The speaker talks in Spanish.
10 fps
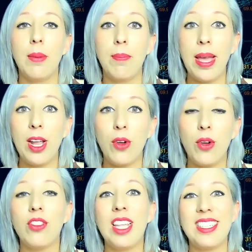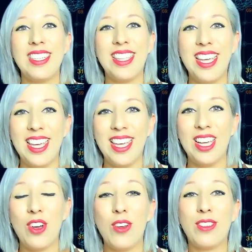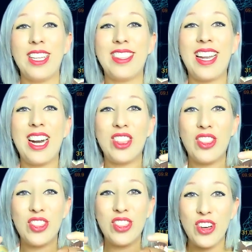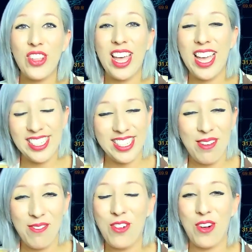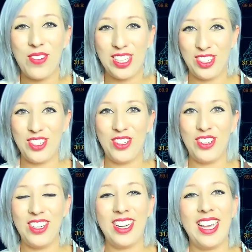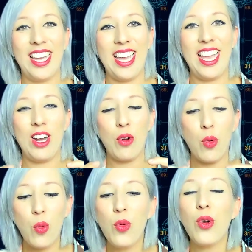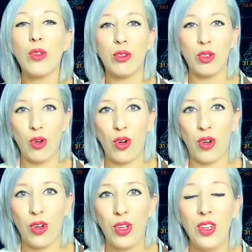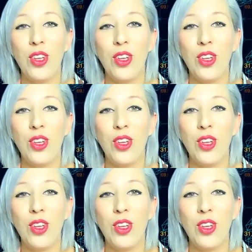pero decidí concentrar toda esta información en uno solo.